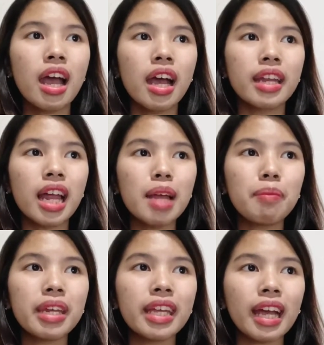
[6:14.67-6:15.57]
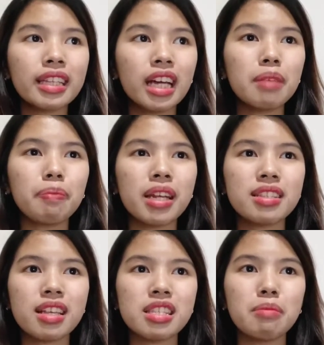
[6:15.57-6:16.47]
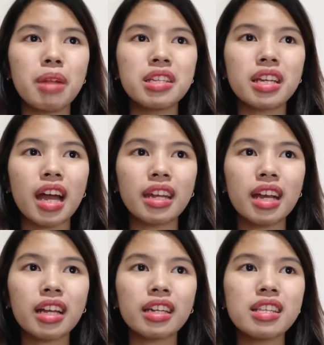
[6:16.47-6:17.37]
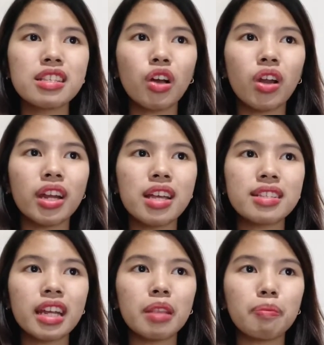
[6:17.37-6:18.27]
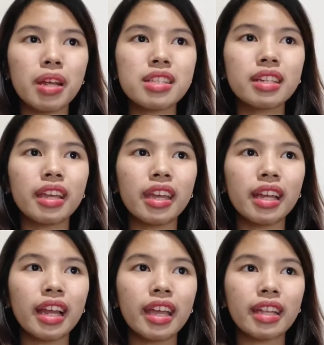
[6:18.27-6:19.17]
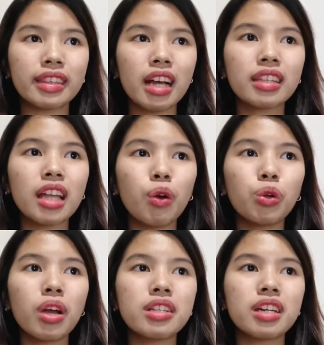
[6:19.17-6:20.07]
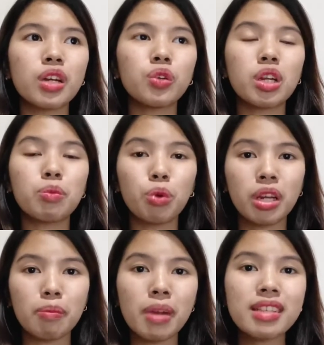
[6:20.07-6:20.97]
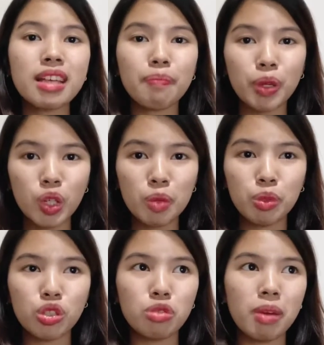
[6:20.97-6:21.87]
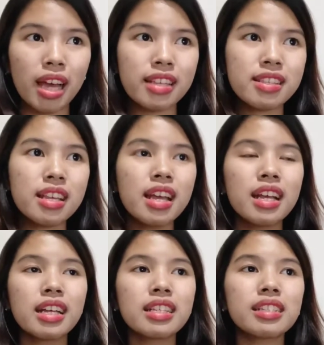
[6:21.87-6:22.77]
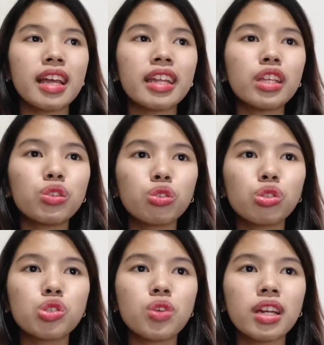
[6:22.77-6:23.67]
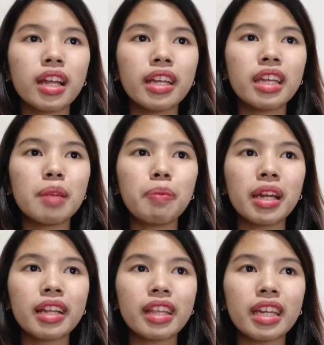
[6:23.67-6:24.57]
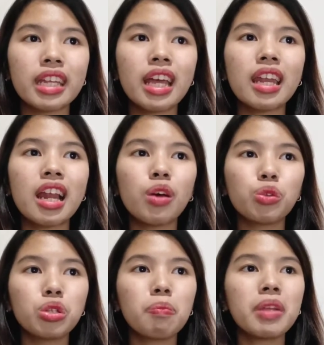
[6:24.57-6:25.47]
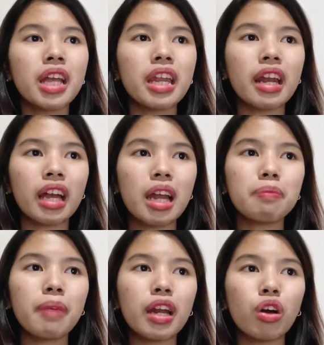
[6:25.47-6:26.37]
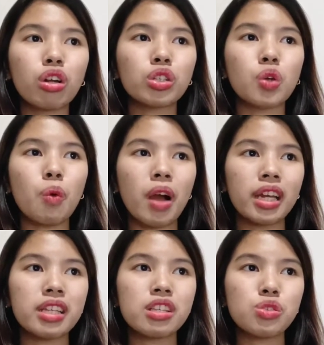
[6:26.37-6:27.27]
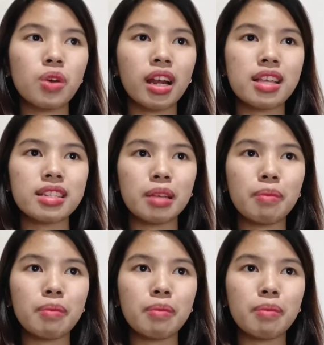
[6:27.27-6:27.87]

dalam meningkatkan prestasi belajar anak di Sekolah Dasar Inpres Ilegetang tahun ajaran 2016 sampai 2017. Selain itu, tujuan lain dari penelitian ini adalah untuk menyadarkan para orang tua wali siswa kelas 5